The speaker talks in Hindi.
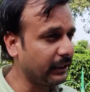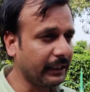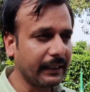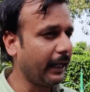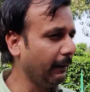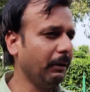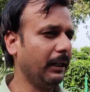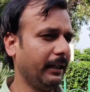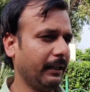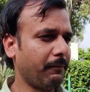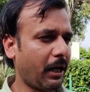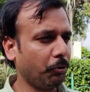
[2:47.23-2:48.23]
चीट नहीं मिली
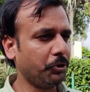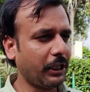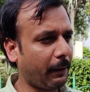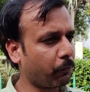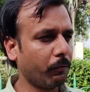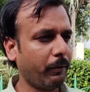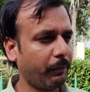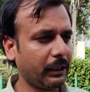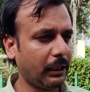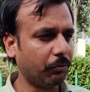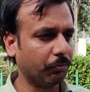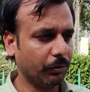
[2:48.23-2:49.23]
है मानव जी आपको मैं
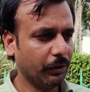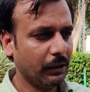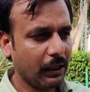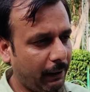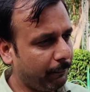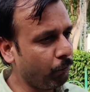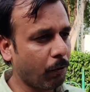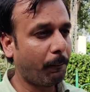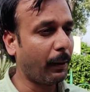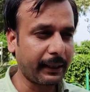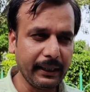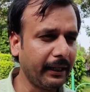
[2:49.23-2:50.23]
बता दूं अभी वो
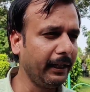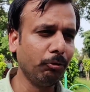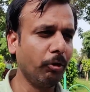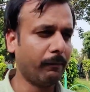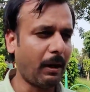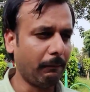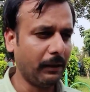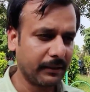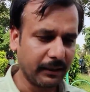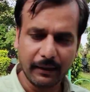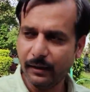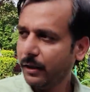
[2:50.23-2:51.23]
बरी नहीं हुए मामले
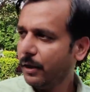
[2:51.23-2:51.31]
से